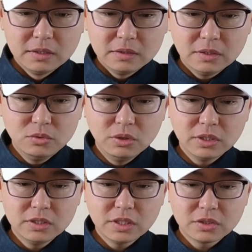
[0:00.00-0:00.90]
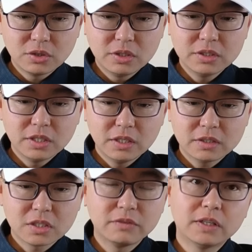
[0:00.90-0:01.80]
这个越南向全世界
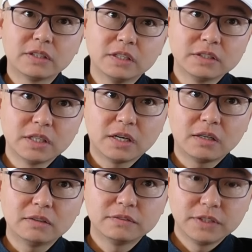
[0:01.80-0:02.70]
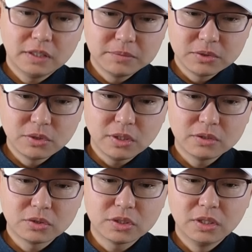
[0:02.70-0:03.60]
释放这个信号非常明确，
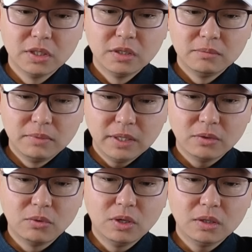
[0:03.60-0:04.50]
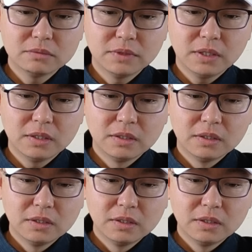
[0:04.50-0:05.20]
就是美国啊